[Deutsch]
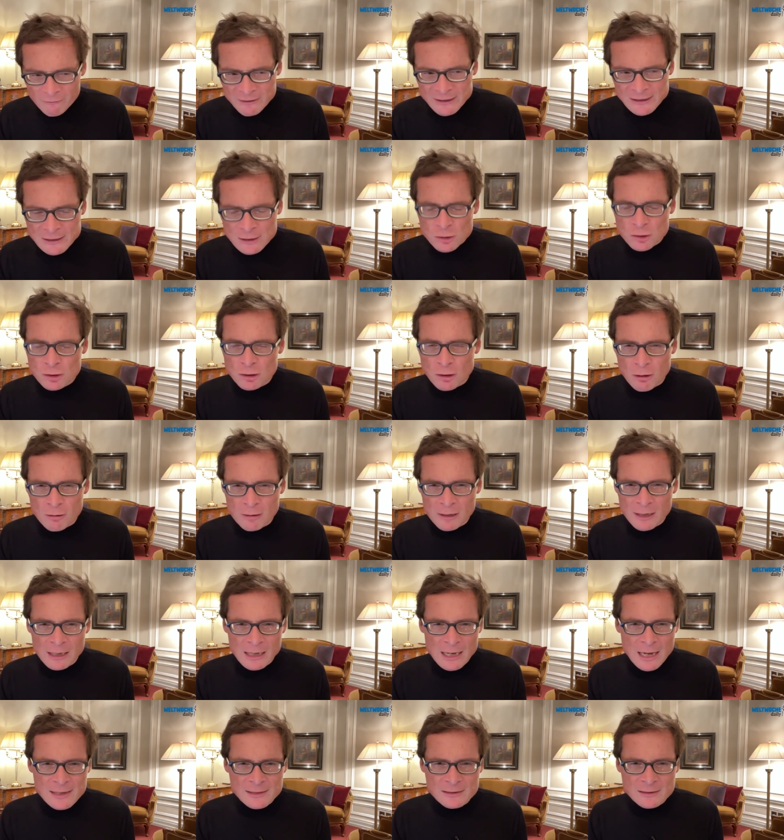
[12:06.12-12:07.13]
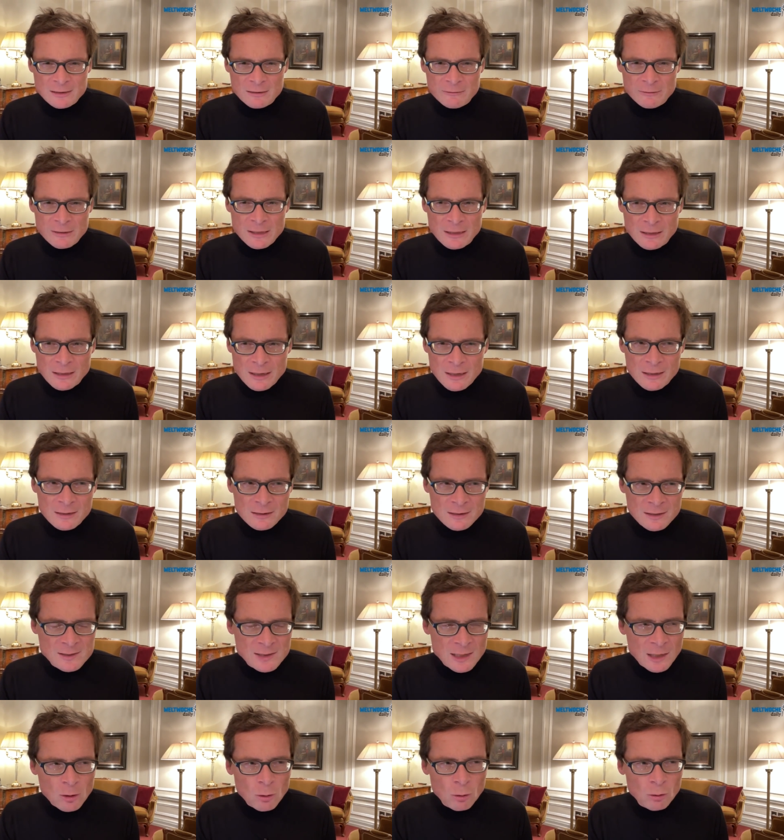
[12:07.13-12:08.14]
Widerstand geleistet wird gegen
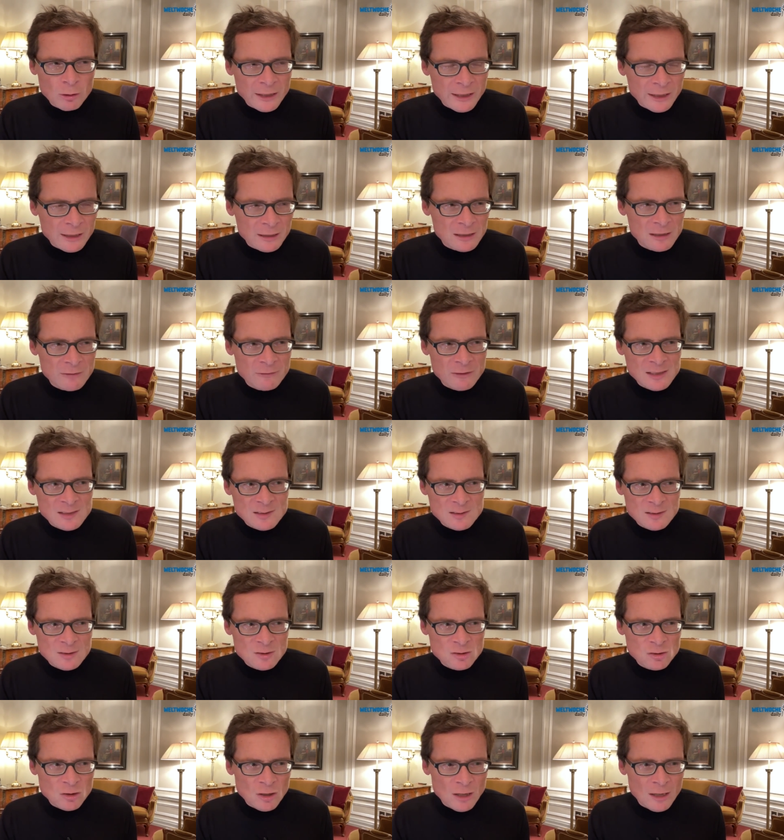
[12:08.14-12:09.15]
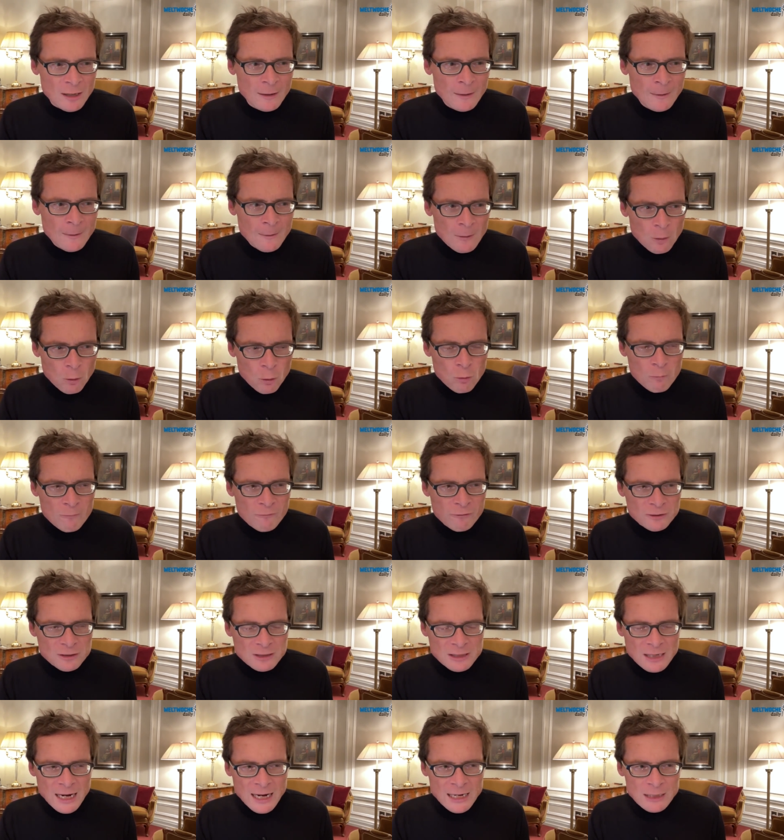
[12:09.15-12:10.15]
diese kollektivistische
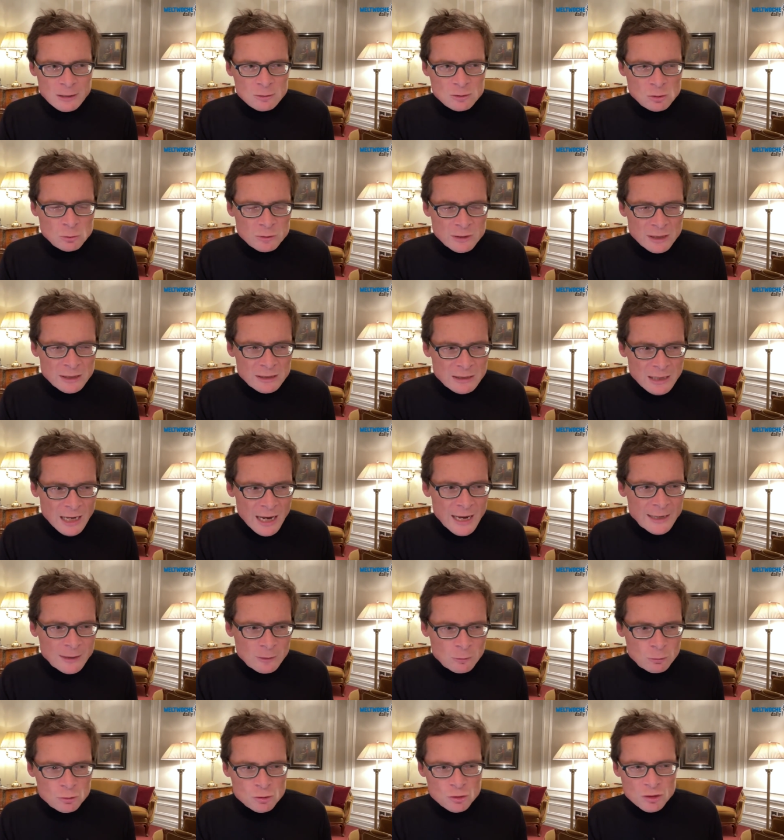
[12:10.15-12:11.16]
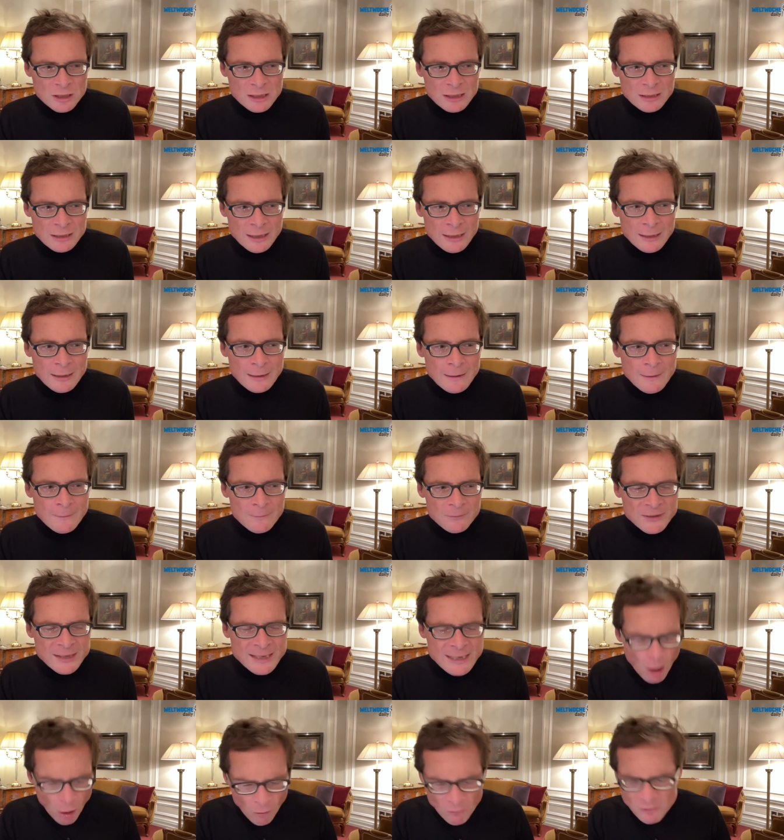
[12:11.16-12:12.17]
Umverteilungs- und Enteignungsschiene,
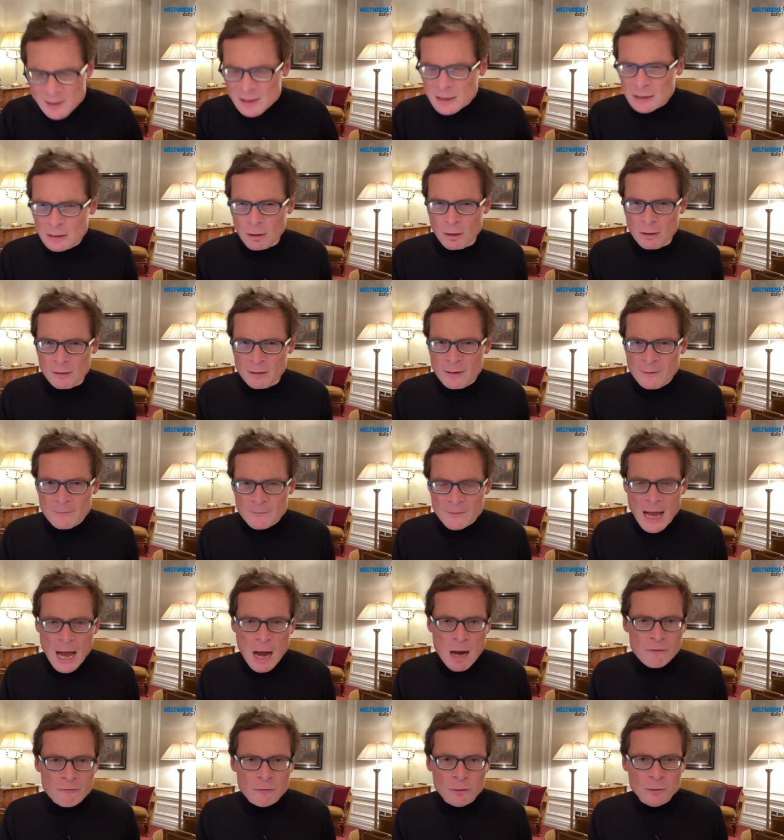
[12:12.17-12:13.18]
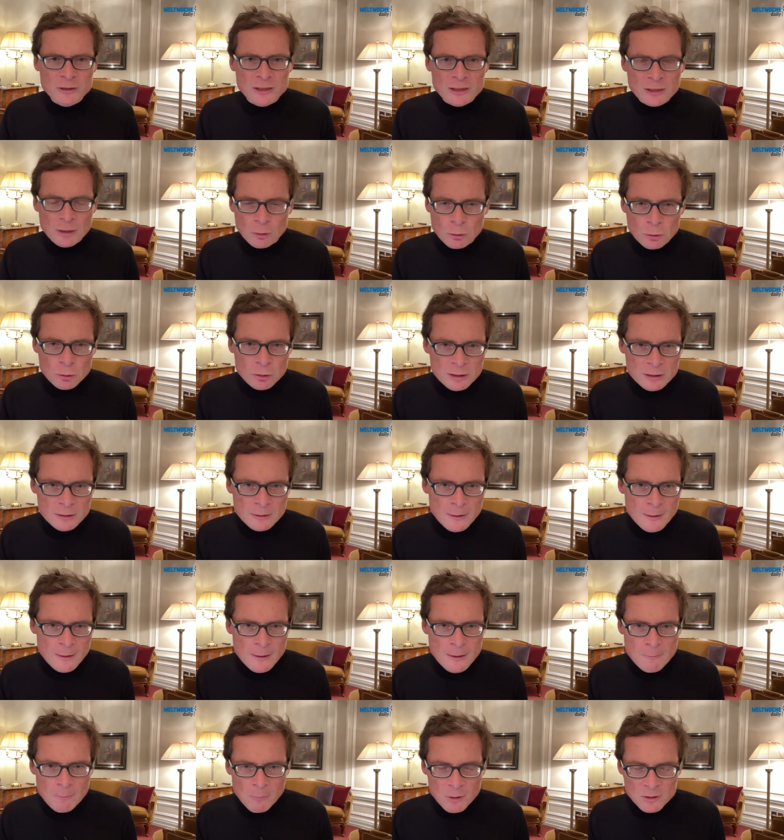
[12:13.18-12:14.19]
die ganz klar auch von den
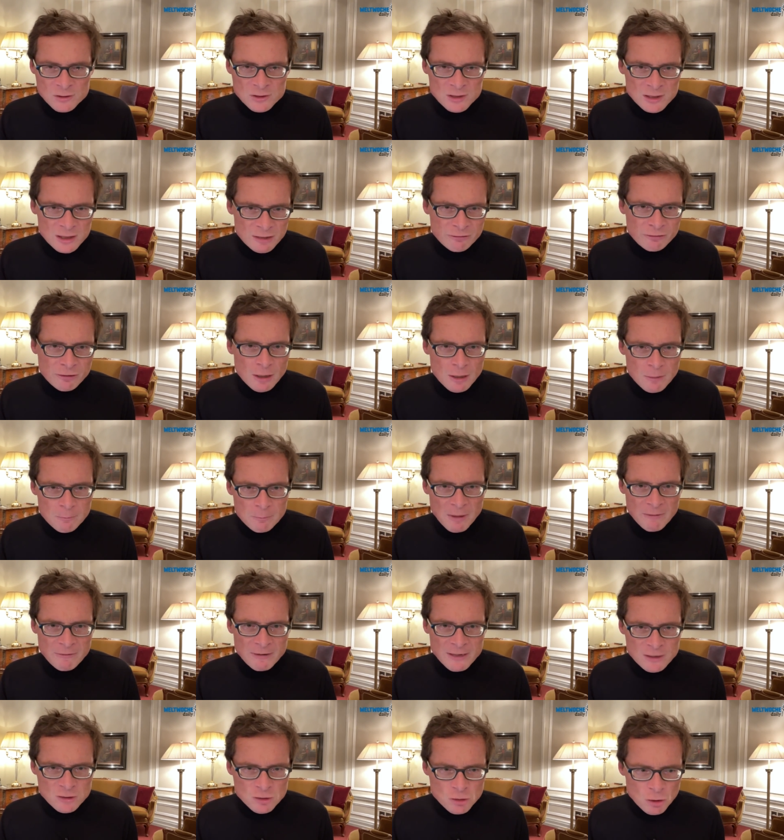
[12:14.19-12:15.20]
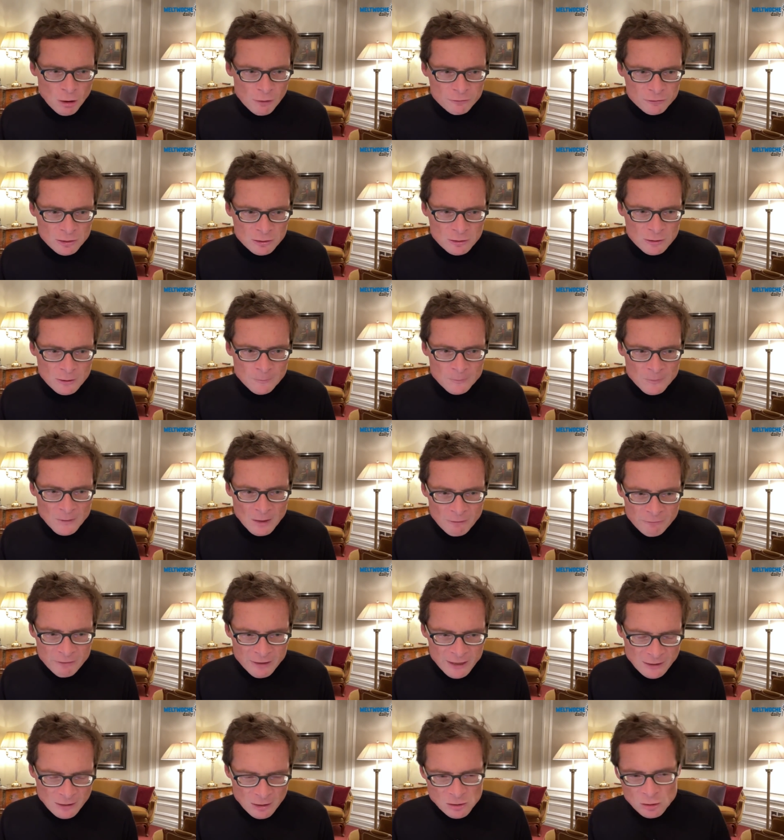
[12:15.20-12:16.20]
Grünen massiv bewirtschaftet
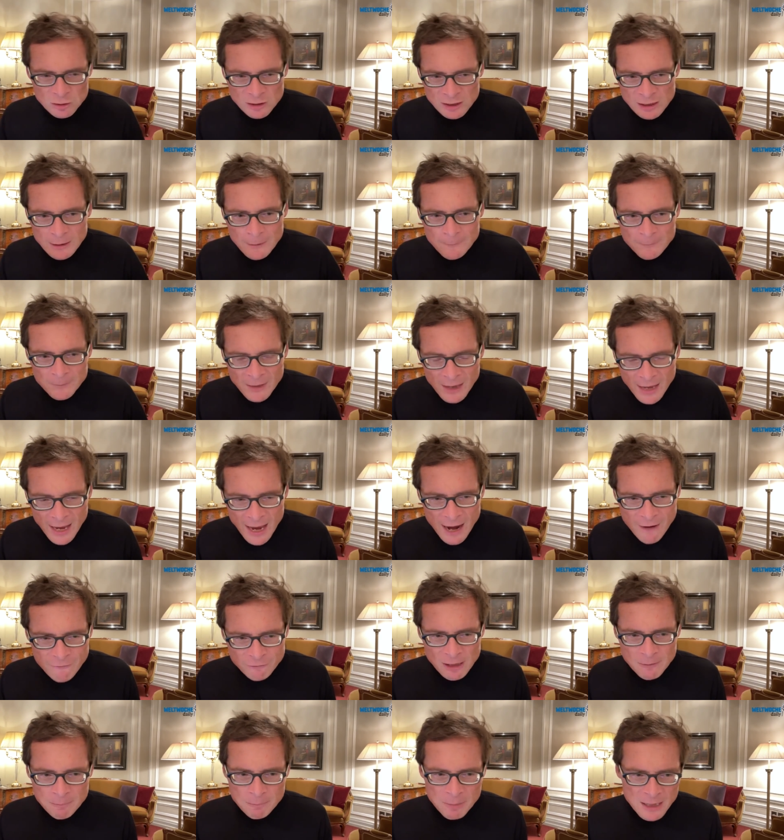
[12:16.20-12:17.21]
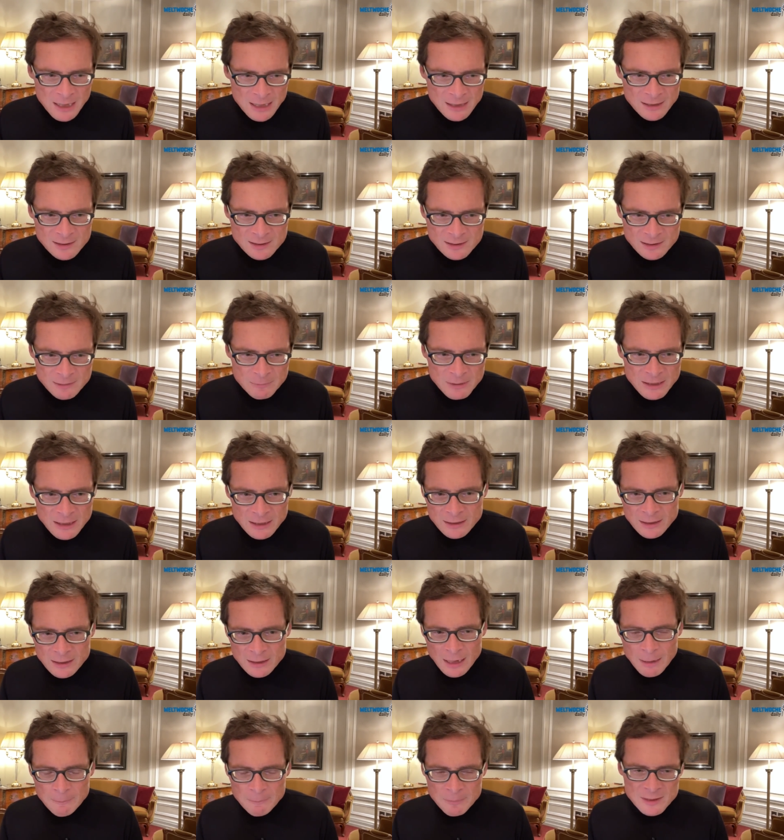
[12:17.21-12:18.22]
wird. Also die FDP ist mir
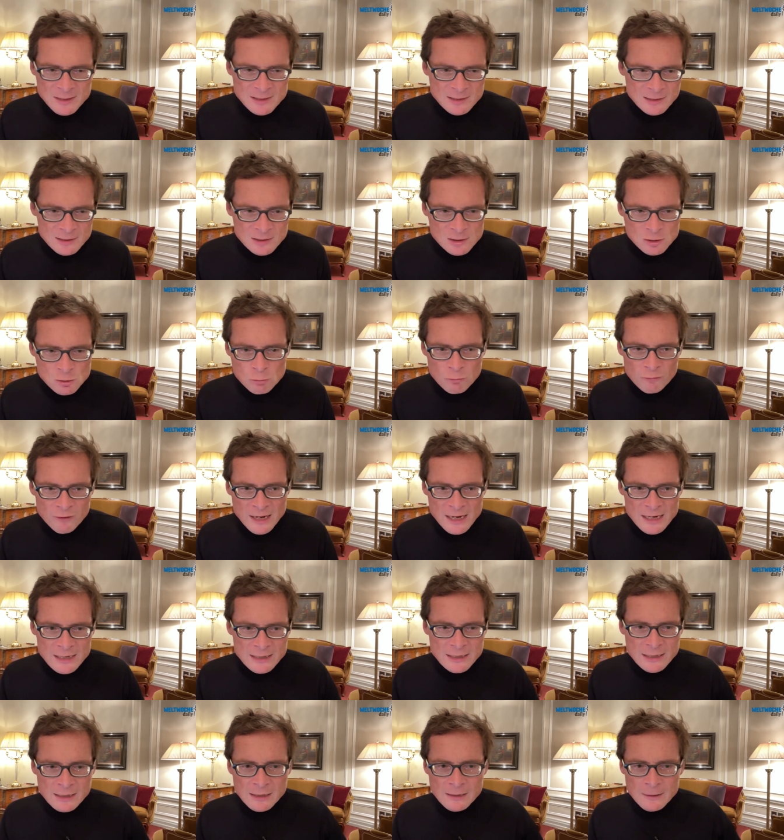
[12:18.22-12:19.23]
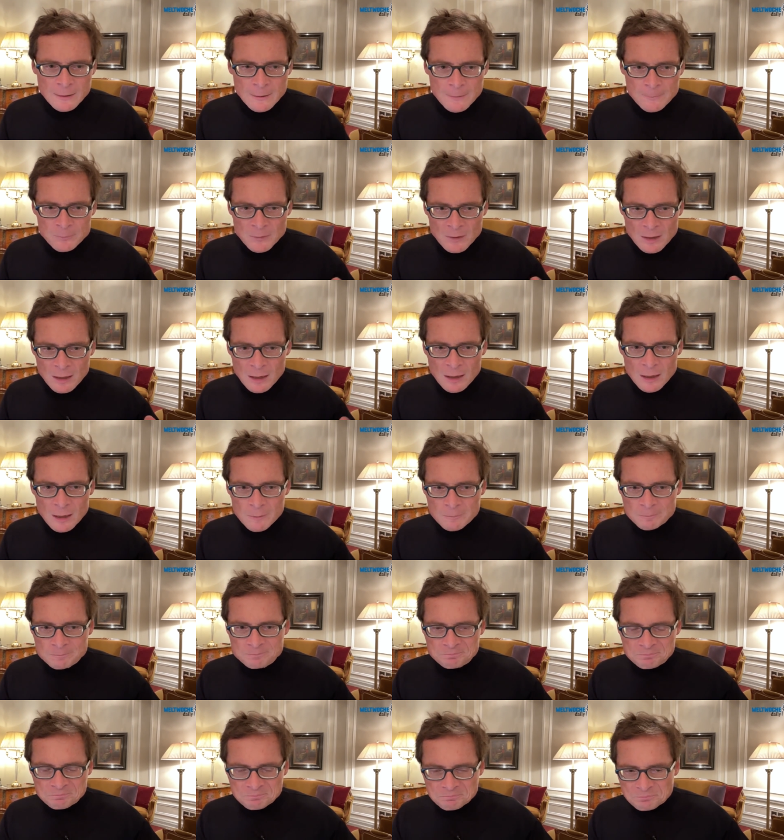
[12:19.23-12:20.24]
hier ein bisschen zu wenig
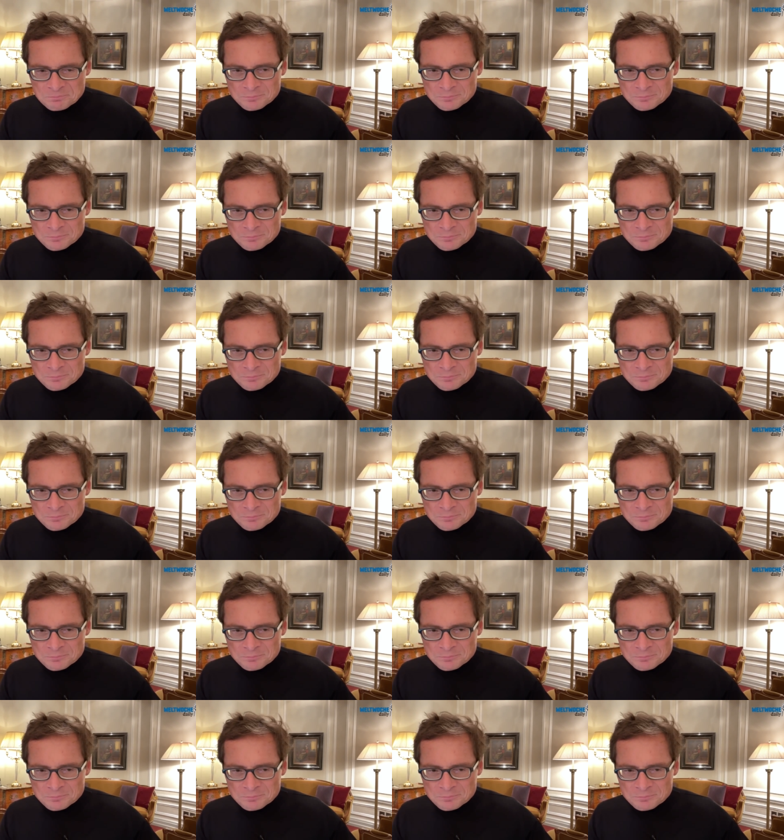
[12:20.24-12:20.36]
ähm,